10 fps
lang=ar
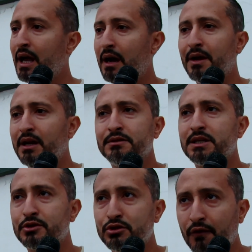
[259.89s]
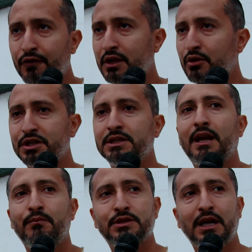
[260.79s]
اما راني ما نجمش نرفض انه باش
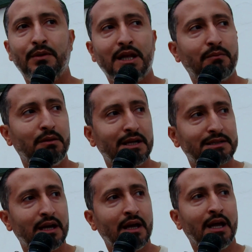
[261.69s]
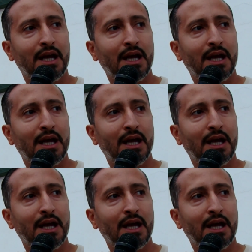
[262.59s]
ندرب مستقبل مستقبل هذه بالمرسى